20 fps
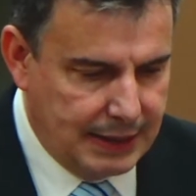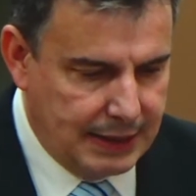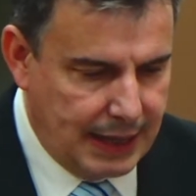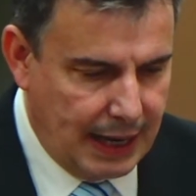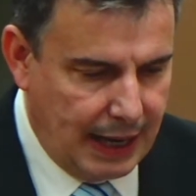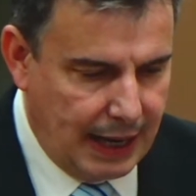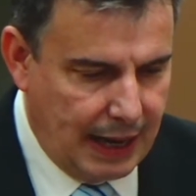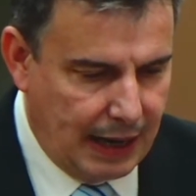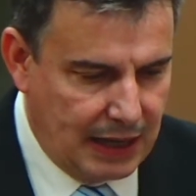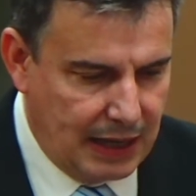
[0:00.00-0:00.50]

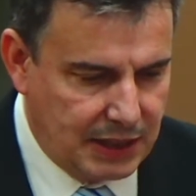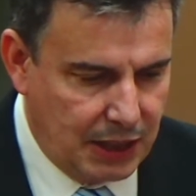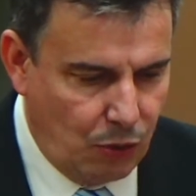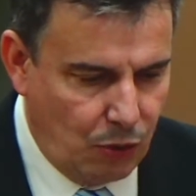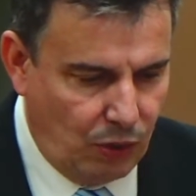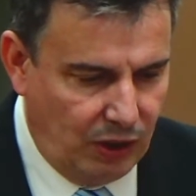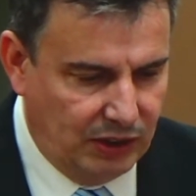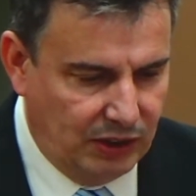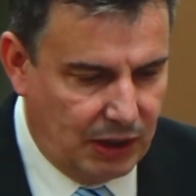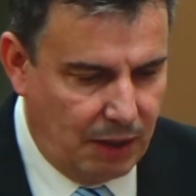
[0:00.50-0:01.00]
En esa
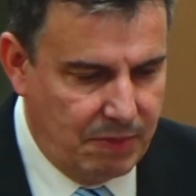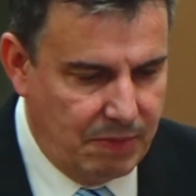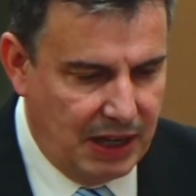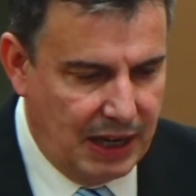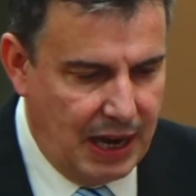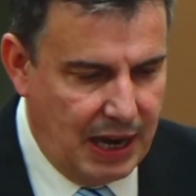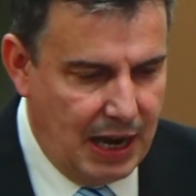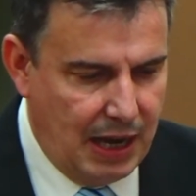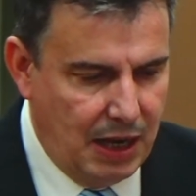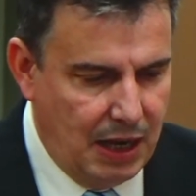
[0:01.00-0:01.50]
guerra se
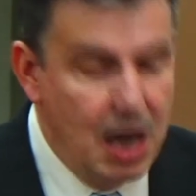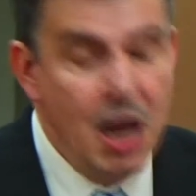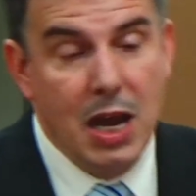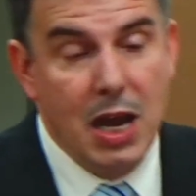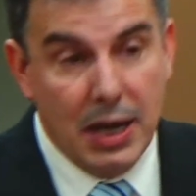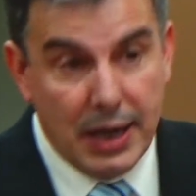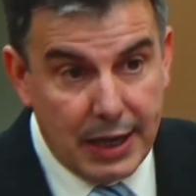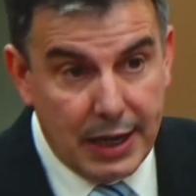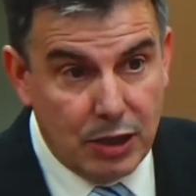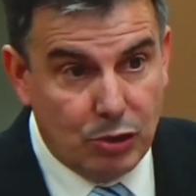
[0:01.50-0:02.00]
encuentra
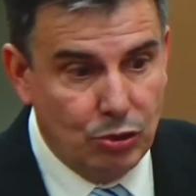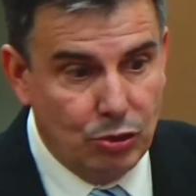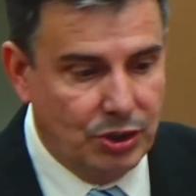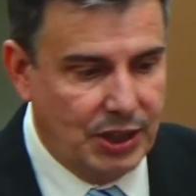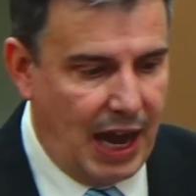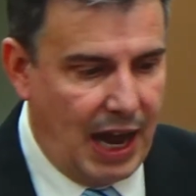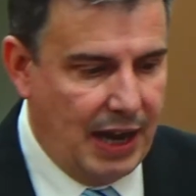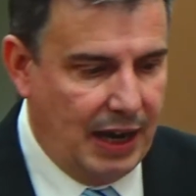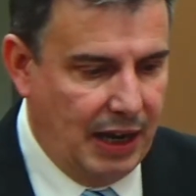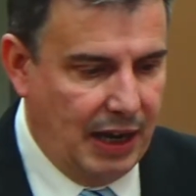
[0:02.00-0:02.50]
Miguel
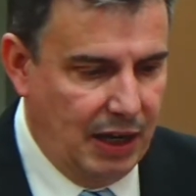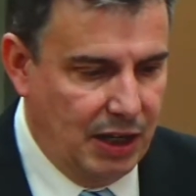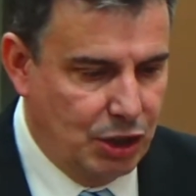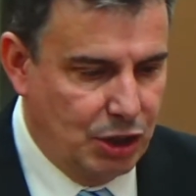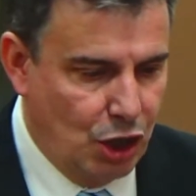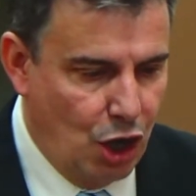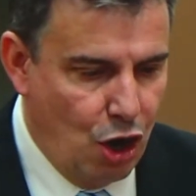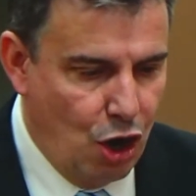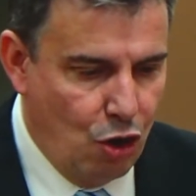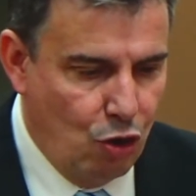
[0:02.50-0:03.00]
y sus
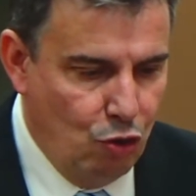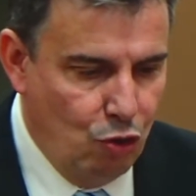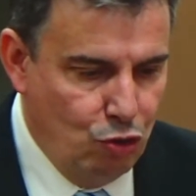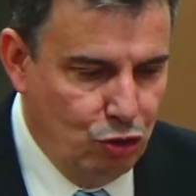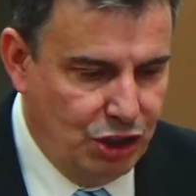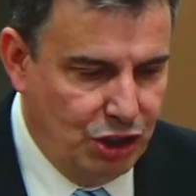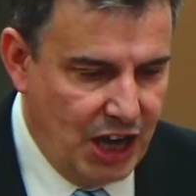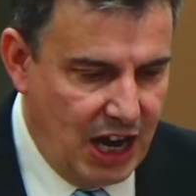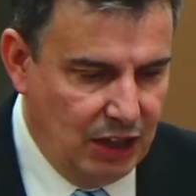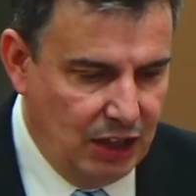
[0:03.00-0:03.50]
ángeles
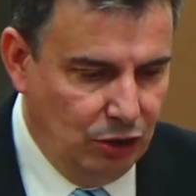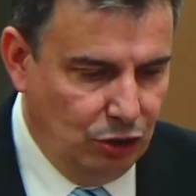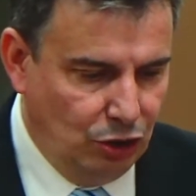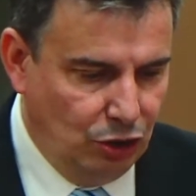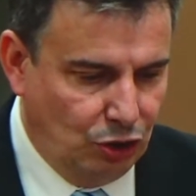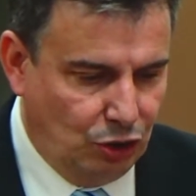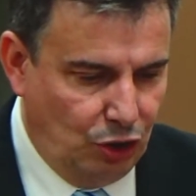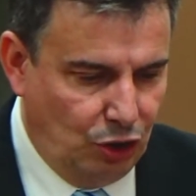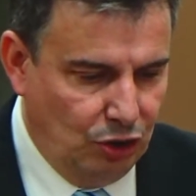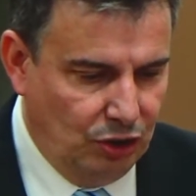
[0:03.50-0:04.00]

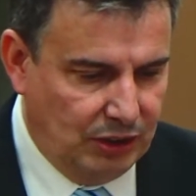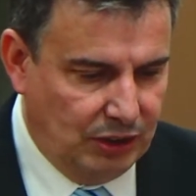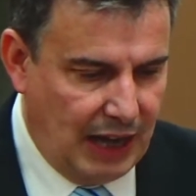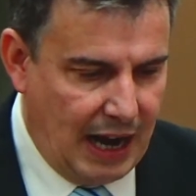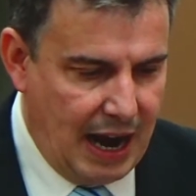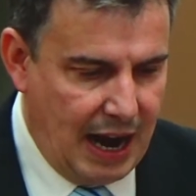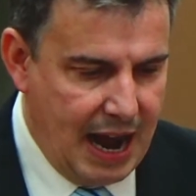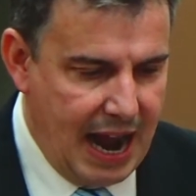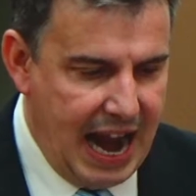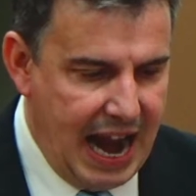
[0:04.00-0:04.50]
luchando
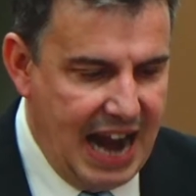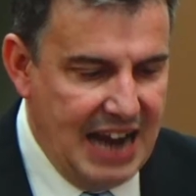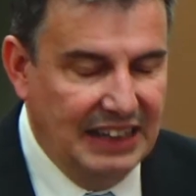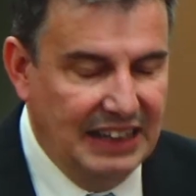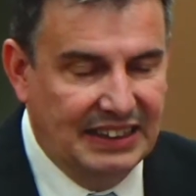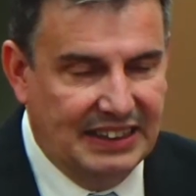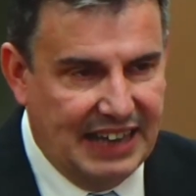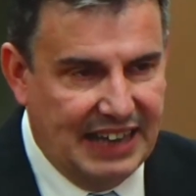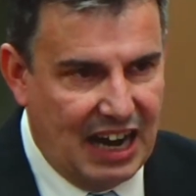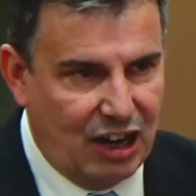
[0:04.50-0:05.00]
contra
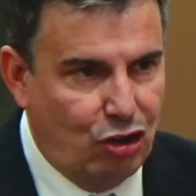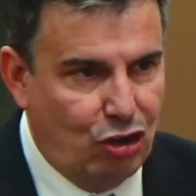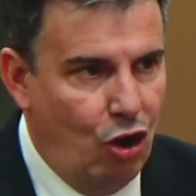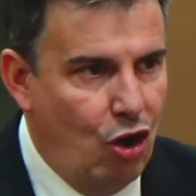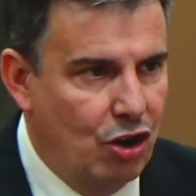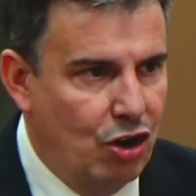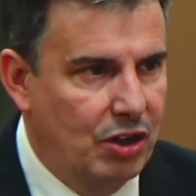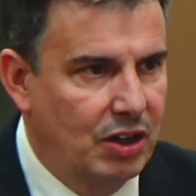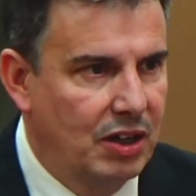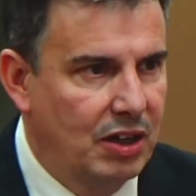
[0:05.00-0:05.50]
el
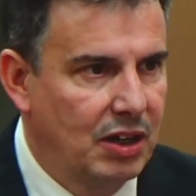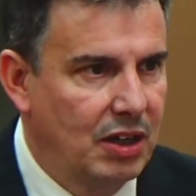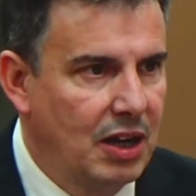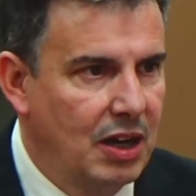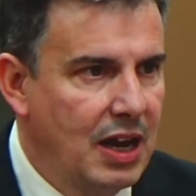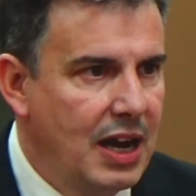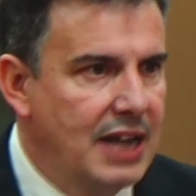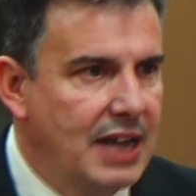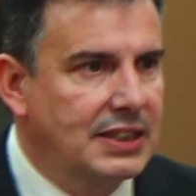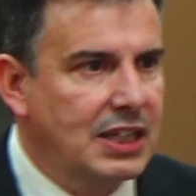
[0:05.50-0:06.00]
dragón.